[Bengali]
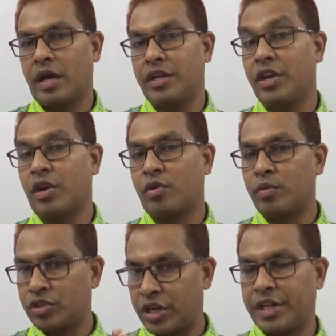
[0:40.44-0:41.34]
নির্ণয় করব
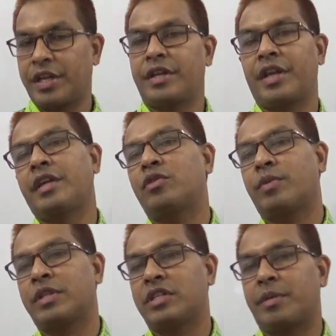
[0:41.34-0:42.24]
সেটি নিয়েই
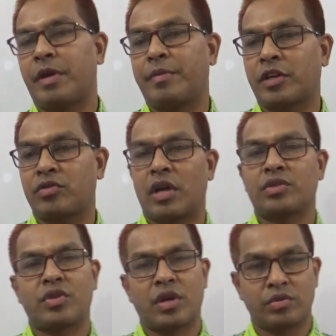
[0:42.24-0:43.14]
তোমাদের সামনে আমি একটু
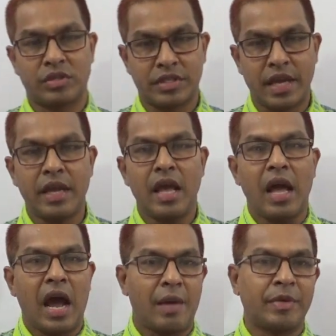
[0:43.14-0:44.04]
আলোচনা করতে চাই
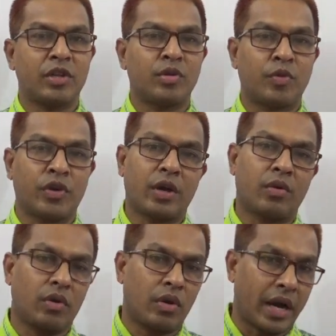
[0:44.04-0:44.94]
আমি কিন্তু বোর্ডে
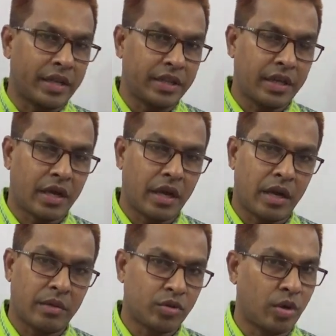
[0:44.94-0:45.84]
কোনো গাণিতিক
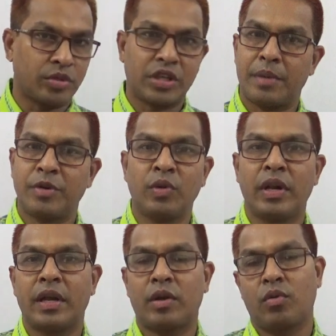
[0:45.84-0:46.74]
সমস্যা আমি
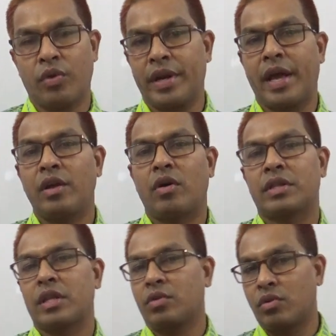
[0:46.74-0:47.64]
উল্লেখ করি নাই
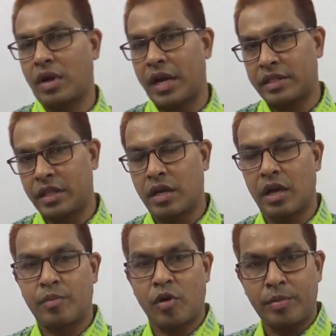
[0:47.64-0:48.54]
অর্থাৎ কোনো গাণিতিক
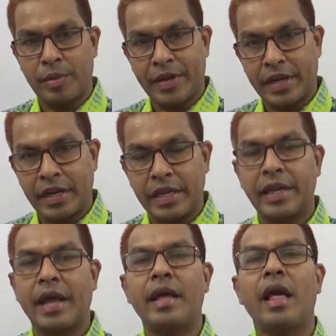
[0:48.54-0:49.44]
প্রবলেম এখানে
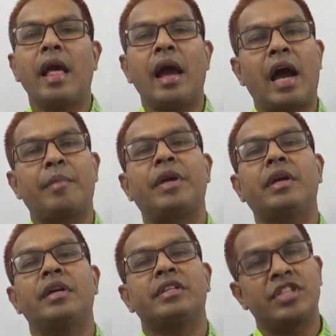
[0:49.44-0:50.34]
লিখি নাই আমি
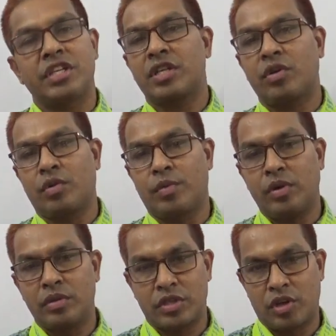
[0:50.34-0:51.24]
চেষ্টা করব
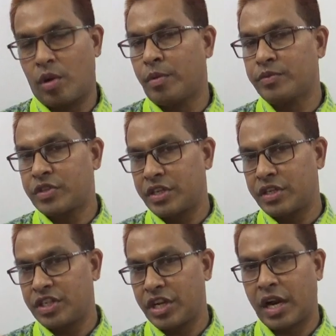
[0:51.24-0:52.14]
যে নবম
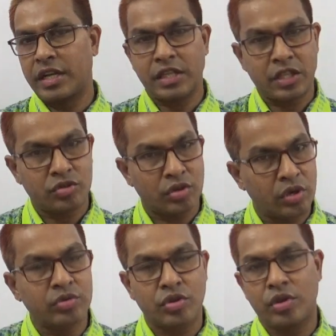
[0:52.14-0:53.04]
শ্রেণীর শিক্ষার্থীদের
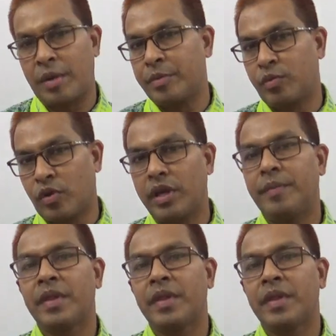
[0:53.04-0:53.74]
জন্যও যদিও আমি বলি